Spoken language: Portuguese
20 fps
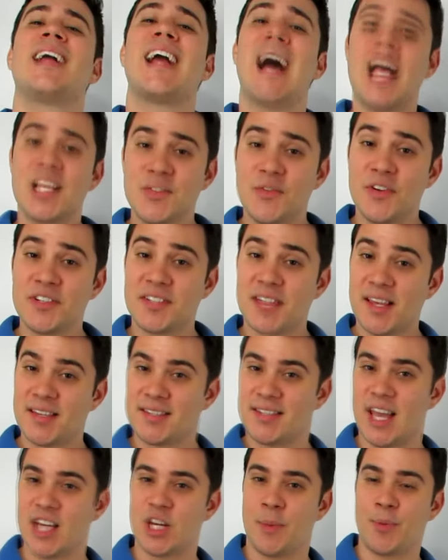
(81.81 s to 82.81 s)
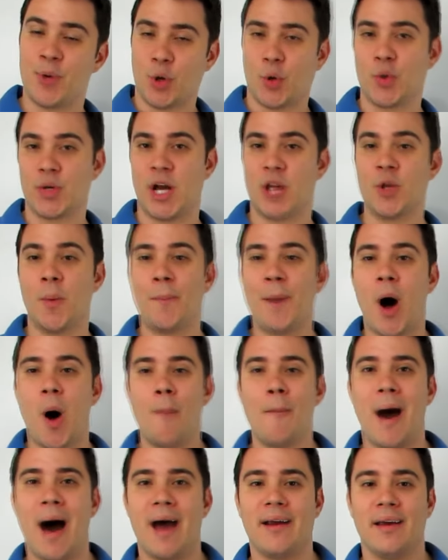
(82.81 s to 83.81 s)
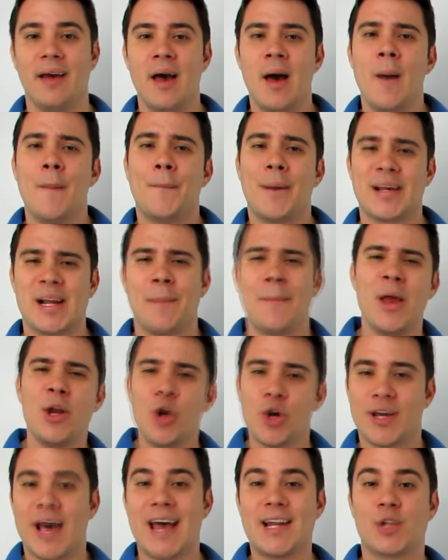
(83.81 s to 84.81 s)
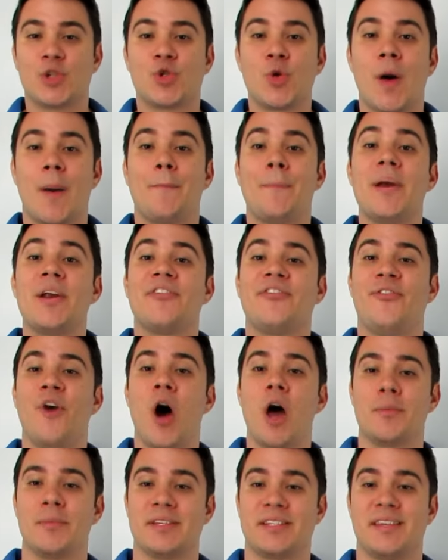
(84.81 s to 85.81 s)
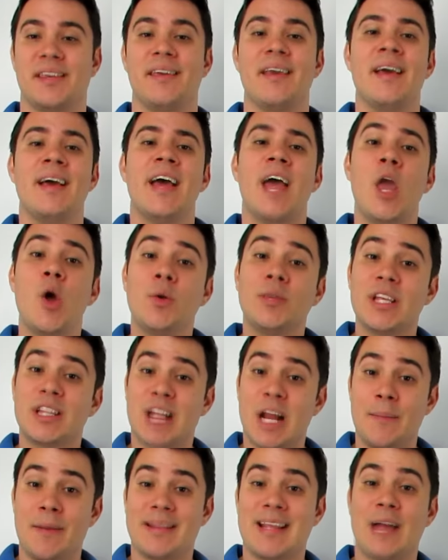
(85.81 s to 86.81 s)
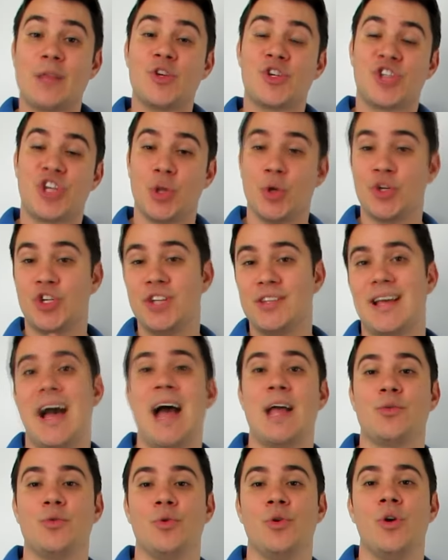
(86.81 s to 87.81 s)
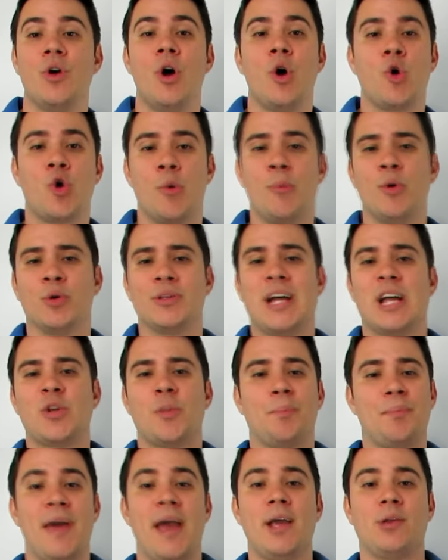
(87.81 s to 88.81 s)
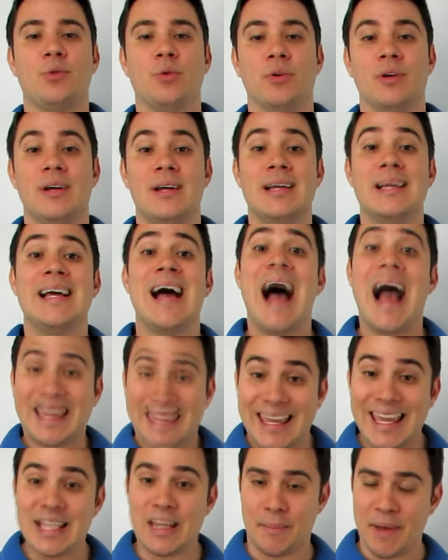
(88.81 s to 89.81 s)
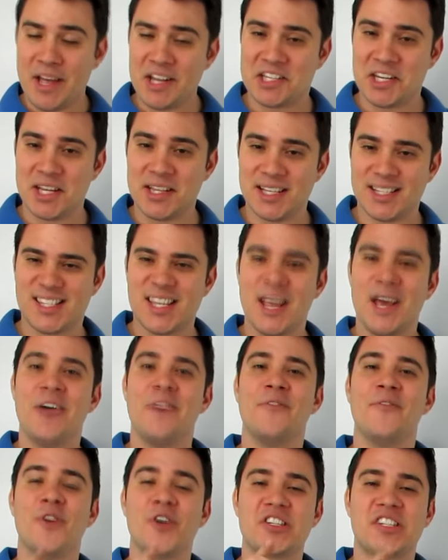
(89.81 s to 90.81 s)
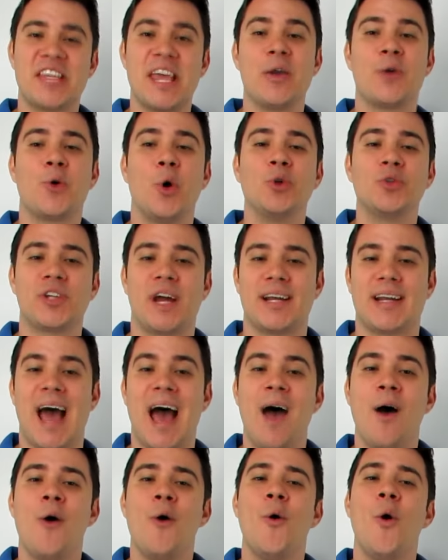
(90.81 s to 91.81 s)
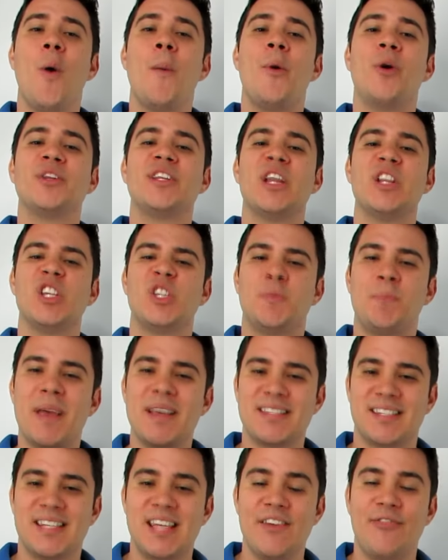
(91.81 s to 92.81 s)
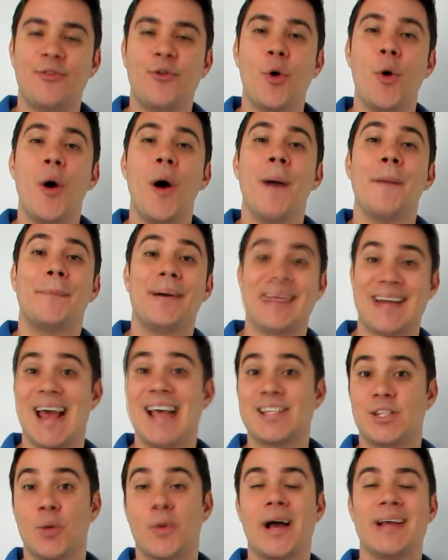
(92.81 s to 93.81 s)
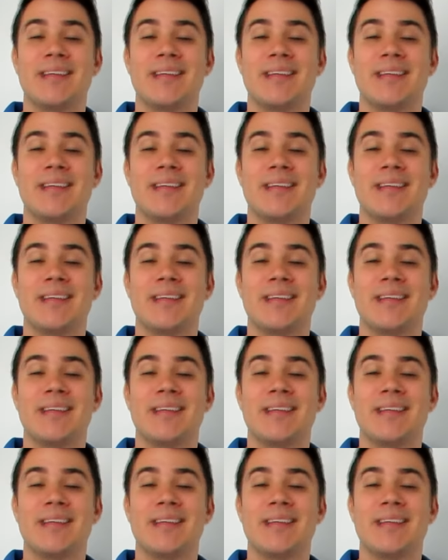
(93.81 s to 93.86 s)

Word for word: Caso você esteja procurando um palmar para melhorar a sua performance em um determinado estilo de nado, como o nado peito, Aqui na Medinas você encontrará um modelo específico para essa